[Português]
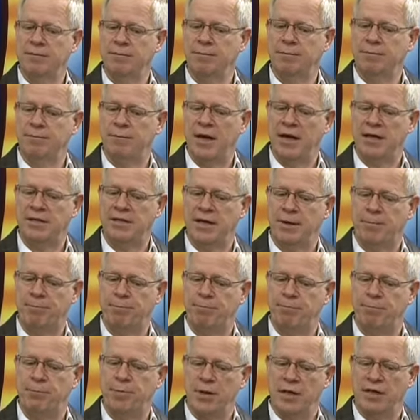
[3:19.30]
essa
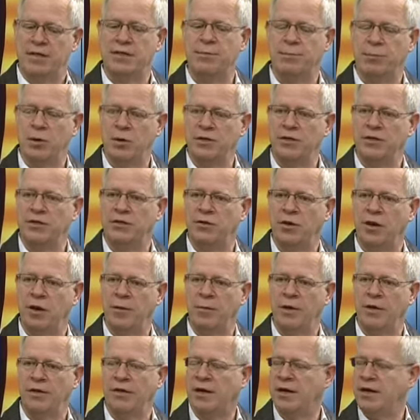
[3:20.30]
esse
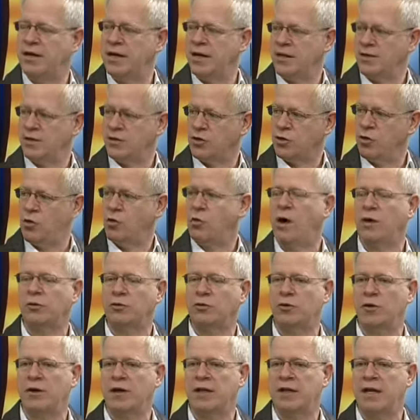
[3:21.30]
posicionamento da criança com
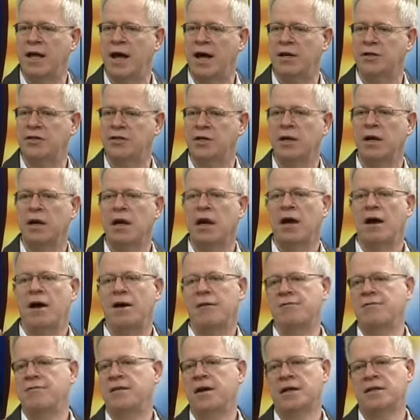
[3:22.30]
autoridade
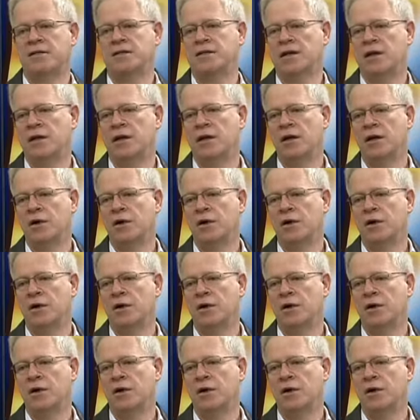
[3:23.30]
afasta